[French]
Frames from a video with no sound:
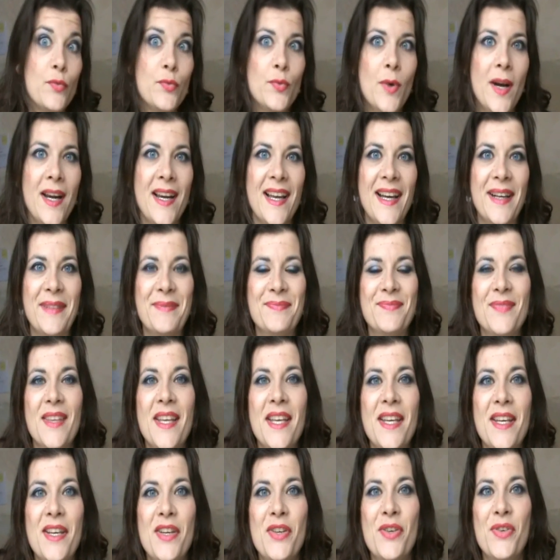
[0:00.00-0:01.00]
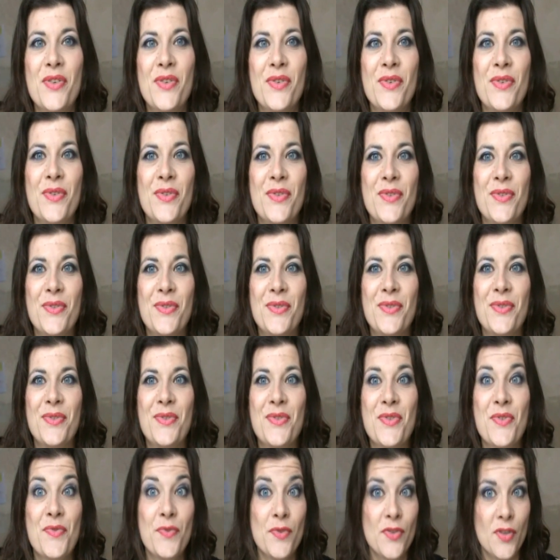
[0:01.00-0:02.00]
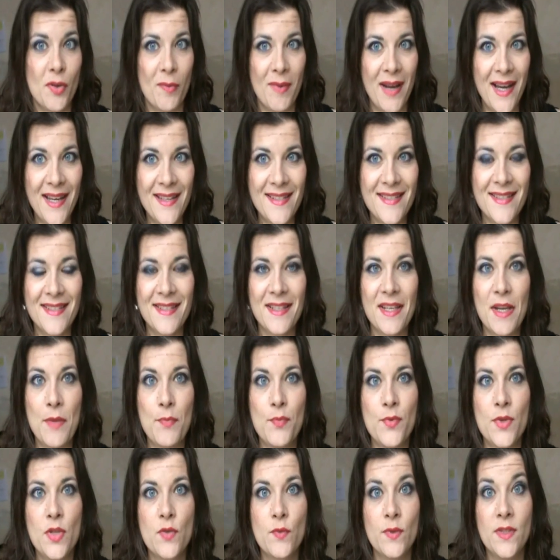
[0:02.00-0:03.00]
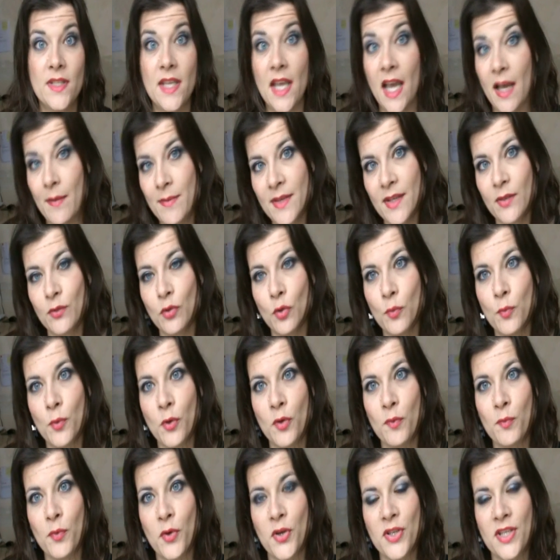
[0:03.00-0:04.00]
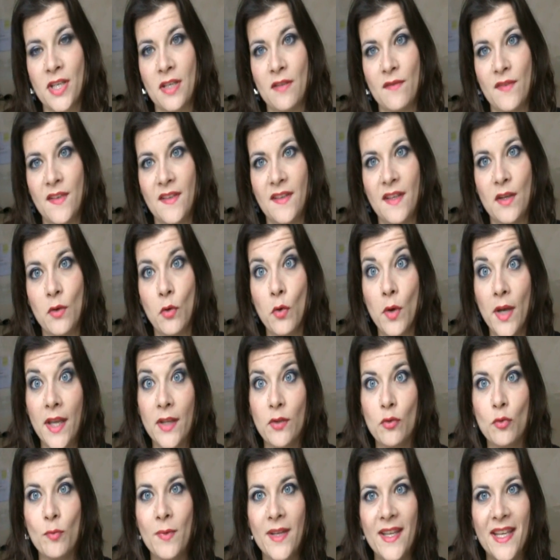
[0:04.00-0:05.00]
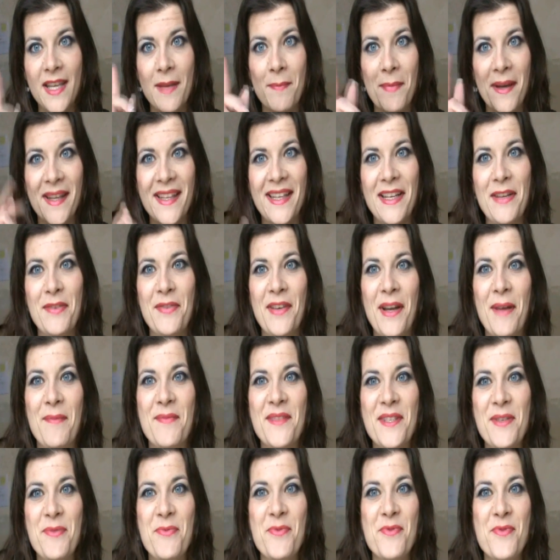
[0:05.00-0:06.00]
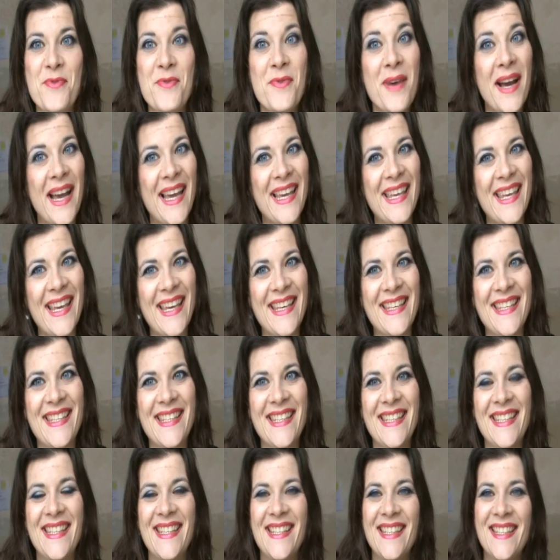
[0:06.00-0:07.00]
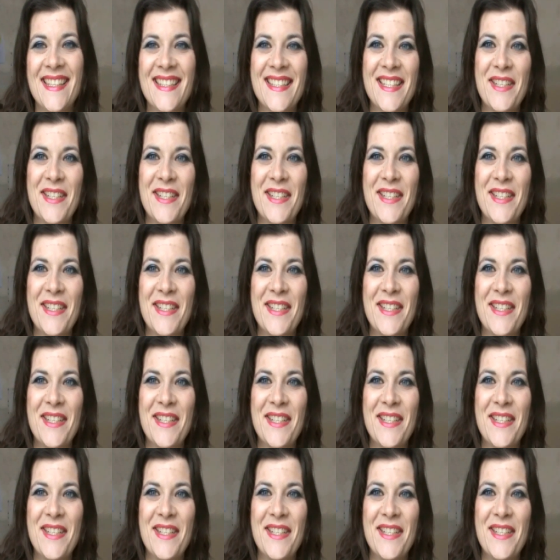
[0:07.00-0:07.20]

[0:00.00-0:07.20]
Voilà, euh, je vous embrasse et puis je vous dis à bientôt pour une prochaine vidéo et n'oubliez pas d'aller faire un petit coucou à Kaki.